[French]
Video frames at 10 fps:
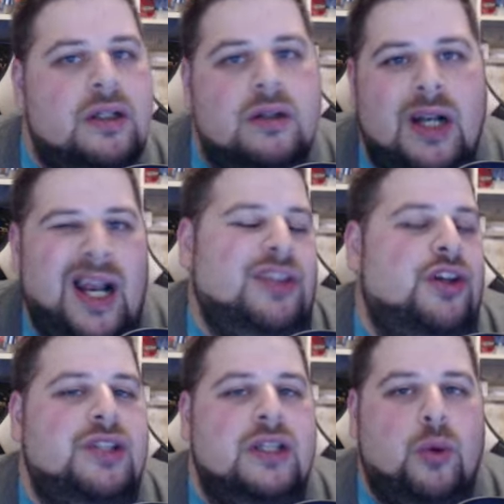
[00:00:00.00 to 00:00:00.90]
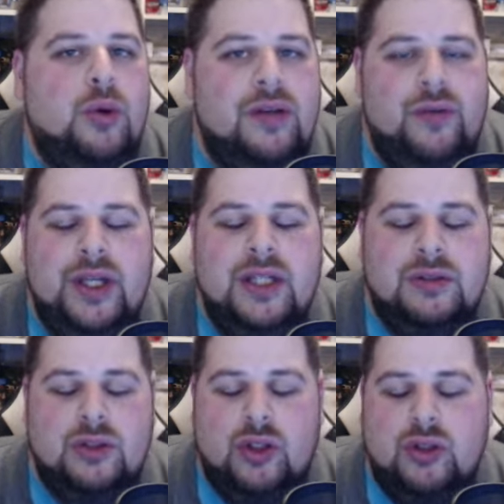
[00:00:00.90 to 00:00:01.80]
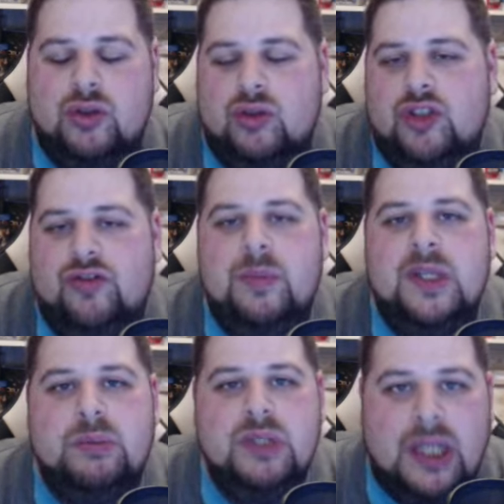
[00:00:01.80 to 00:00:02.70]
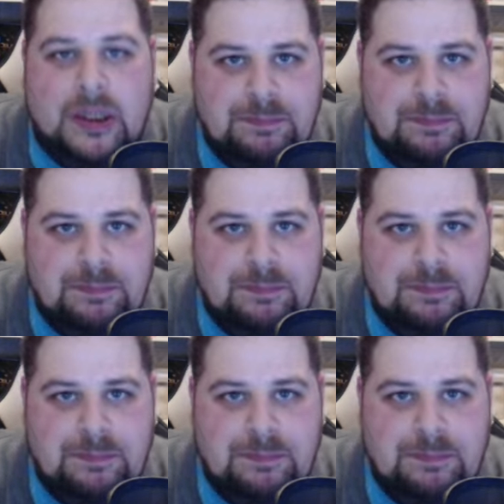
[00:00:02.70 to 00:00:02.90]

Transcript: la note est trop élevée, ce genre de choses. Je vais m'expliquer.